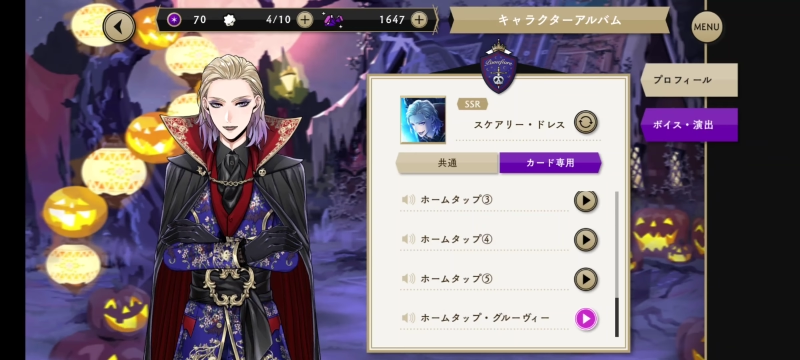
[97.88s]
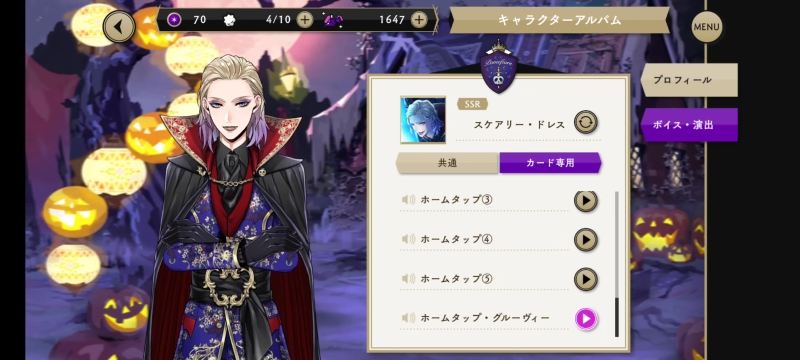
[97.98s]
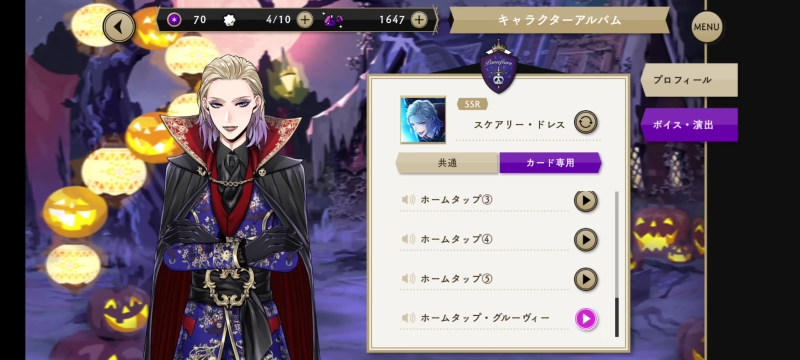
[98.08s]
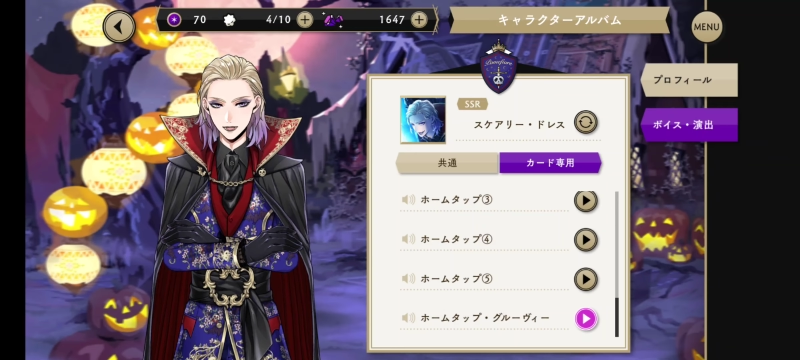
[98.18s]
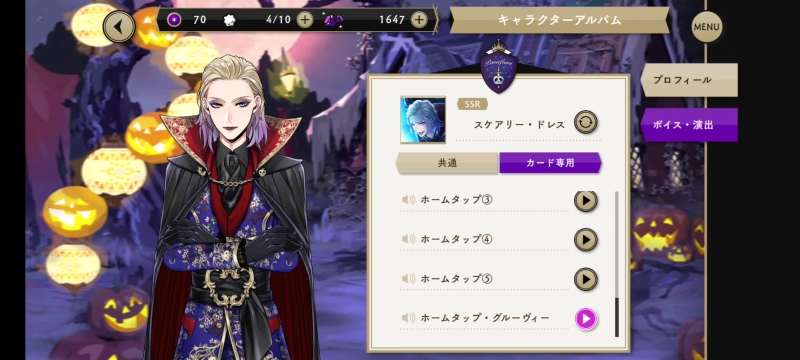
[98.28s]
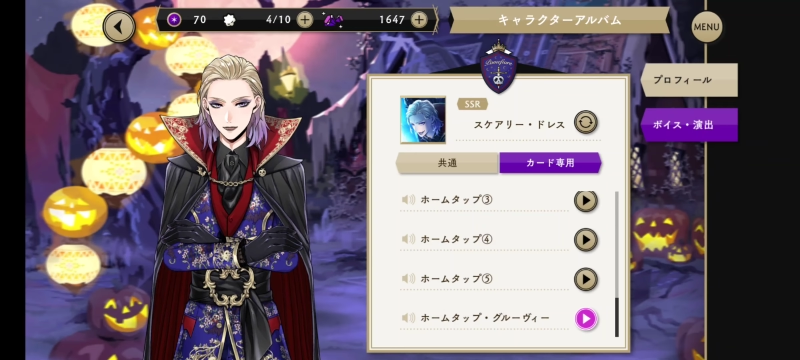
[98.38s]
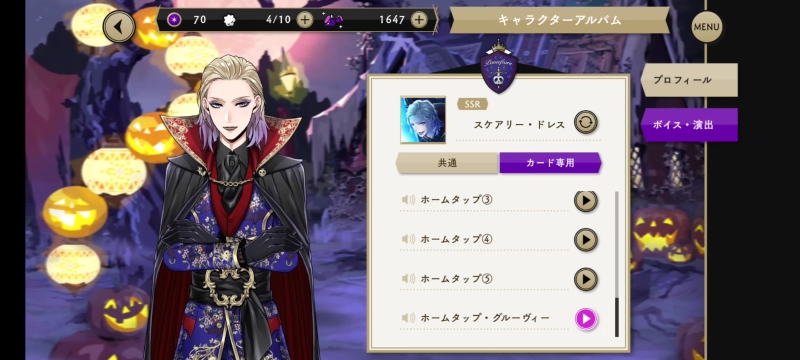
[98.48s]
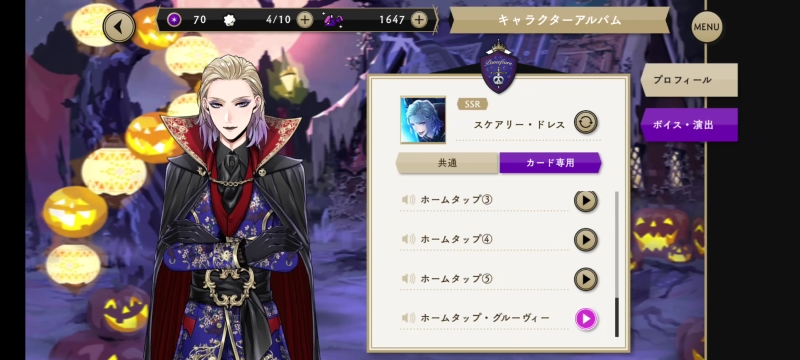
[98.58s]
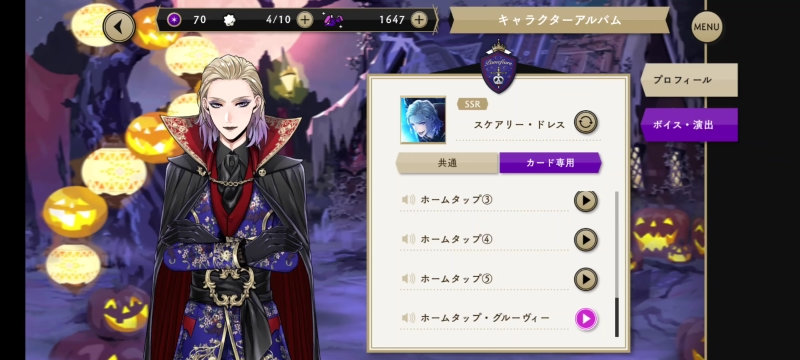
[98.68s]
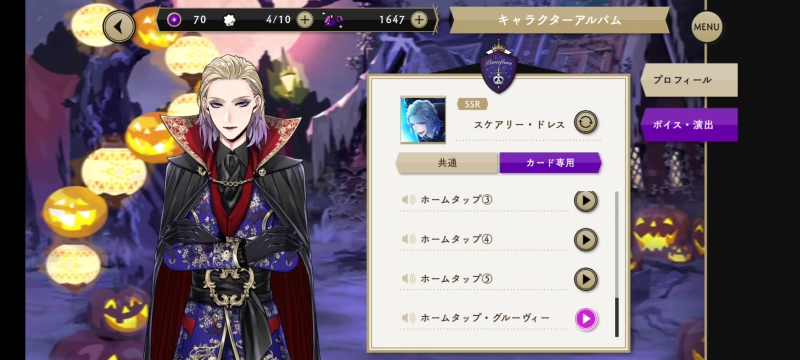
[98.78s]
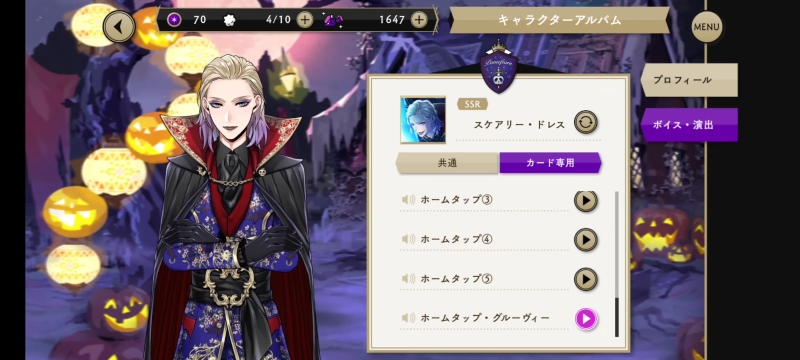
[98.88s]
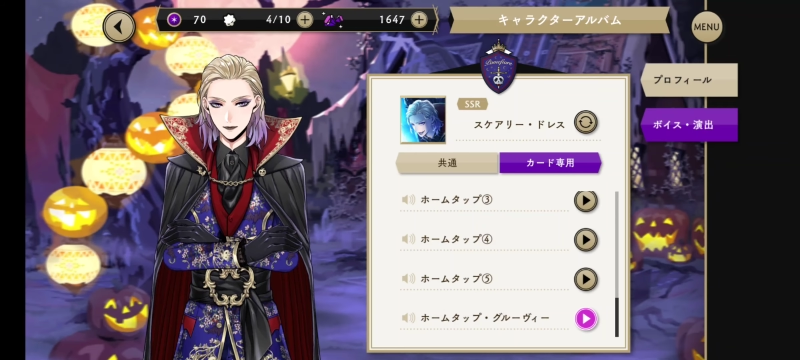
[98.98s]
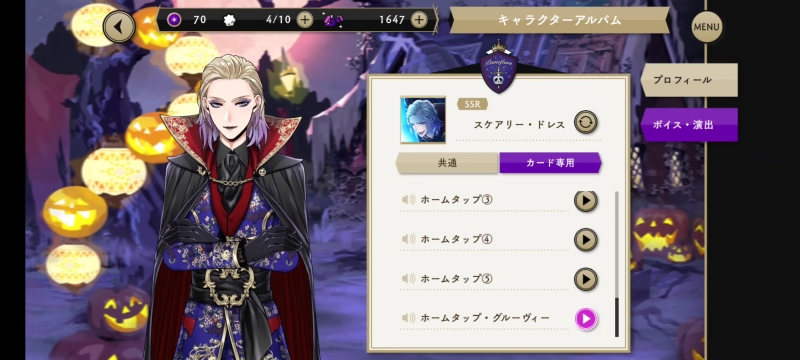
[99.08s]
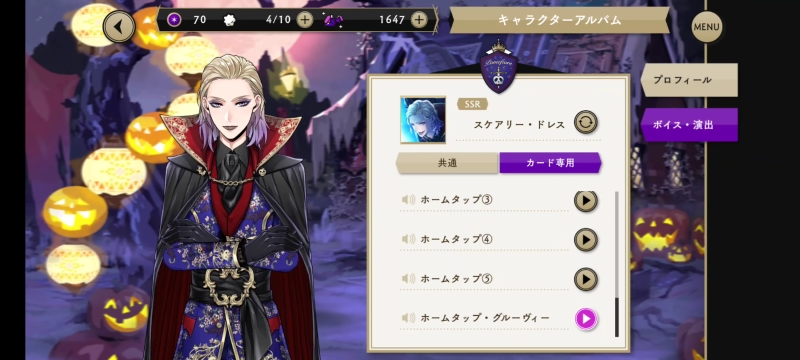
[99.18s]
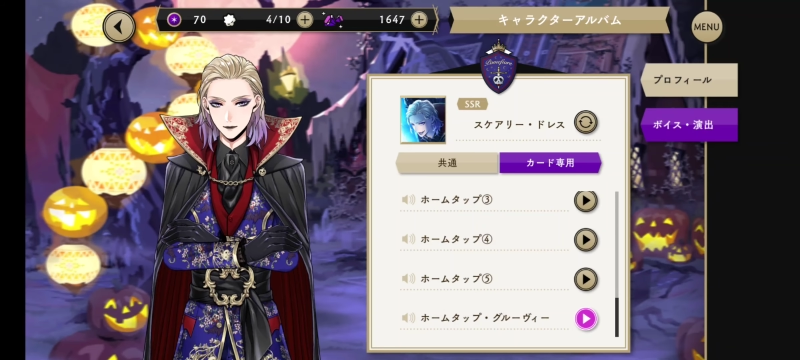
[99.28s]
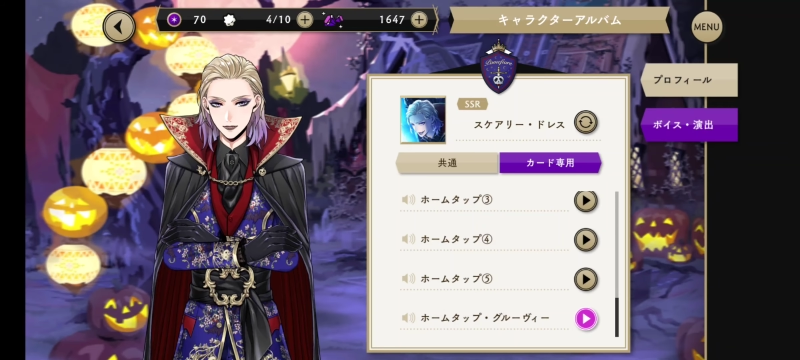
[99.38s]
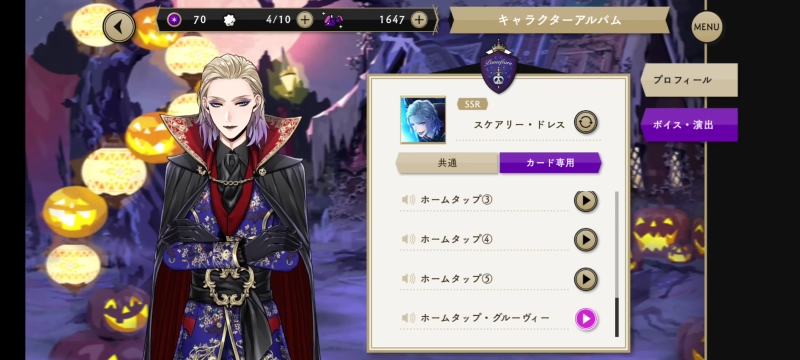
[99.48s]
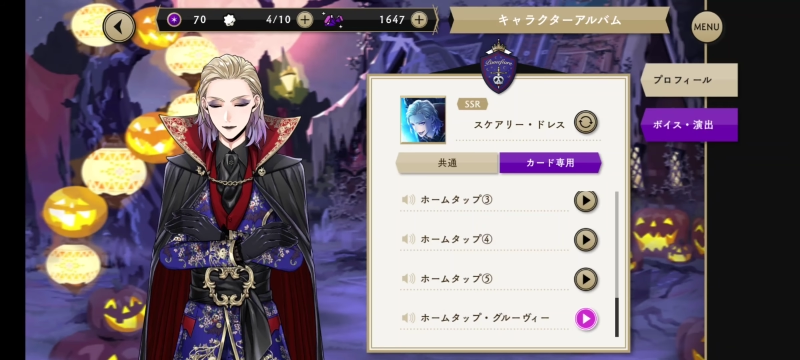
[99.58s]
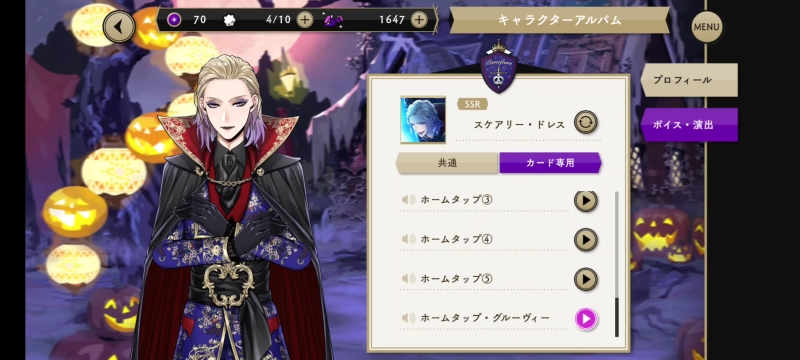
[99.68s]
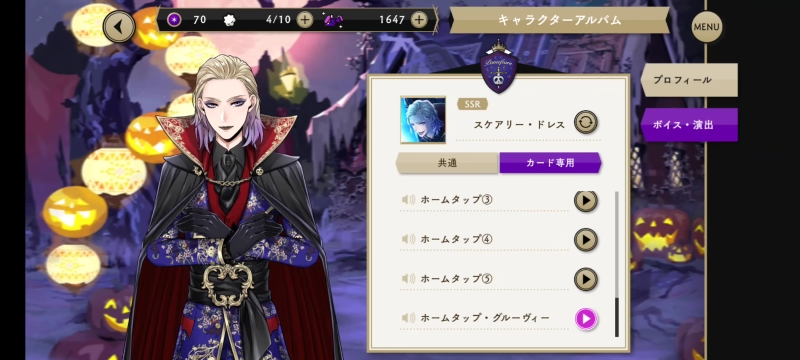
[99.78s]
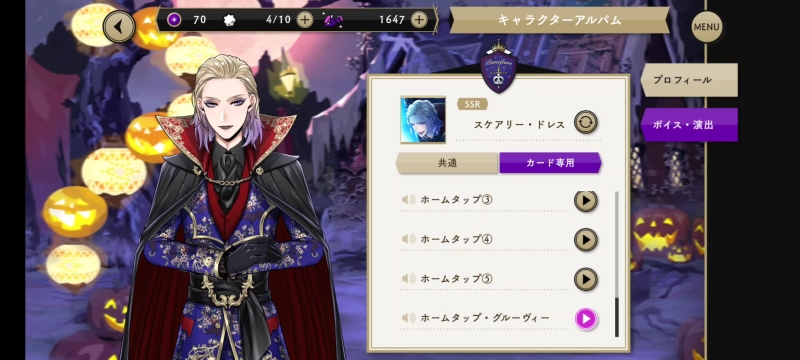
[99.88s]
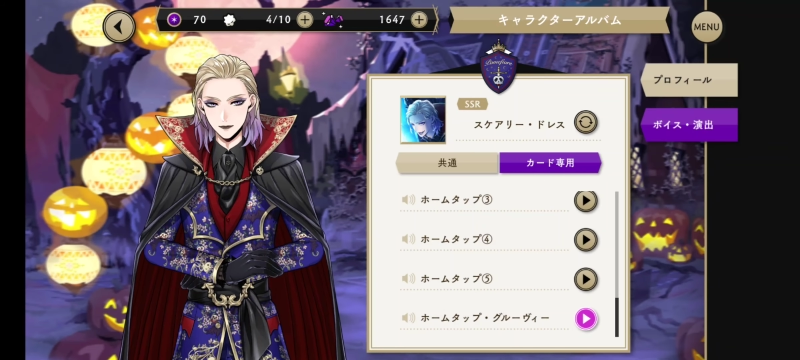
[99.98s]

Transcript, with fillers: 布量があるから人一人くらい包